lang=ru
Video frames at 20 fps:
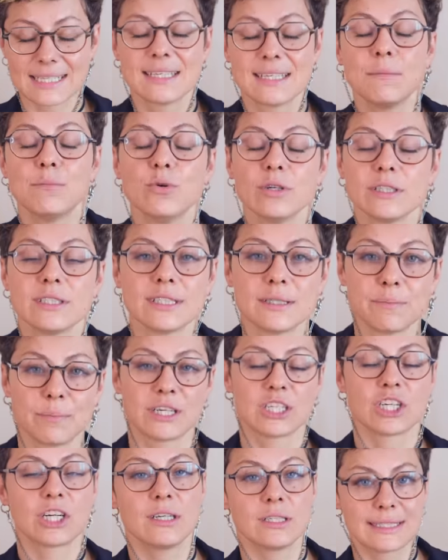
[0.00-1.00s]
Заботьтесь,
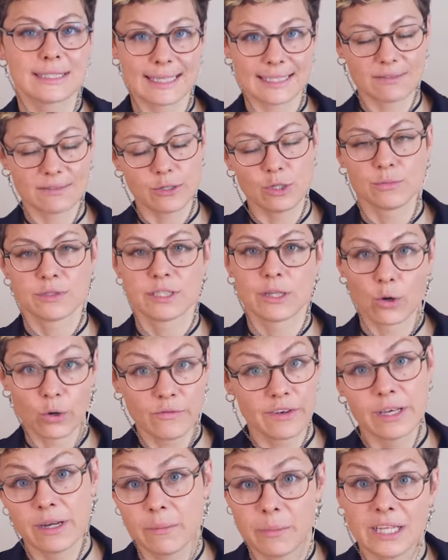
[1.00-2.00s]
пожалуйста, о своем
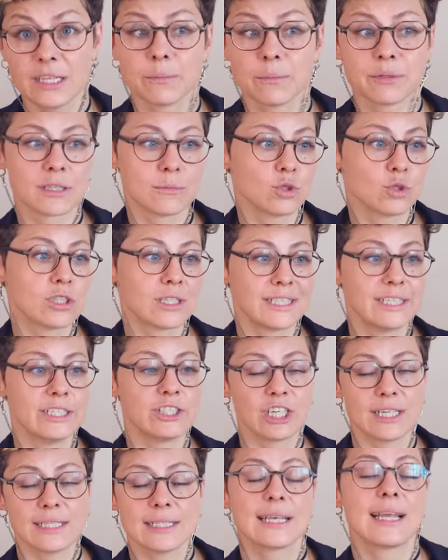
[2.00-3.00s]
здоровье, ребята, потому что
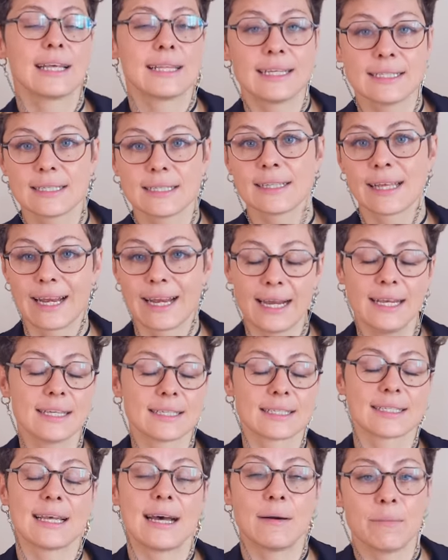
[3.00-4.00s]
сейчас для нас это
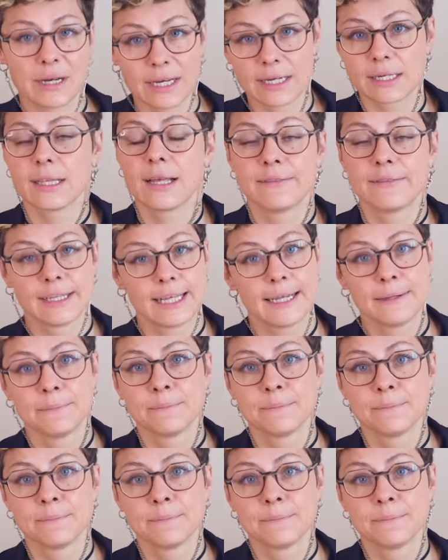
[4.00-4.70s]
реально самое главное.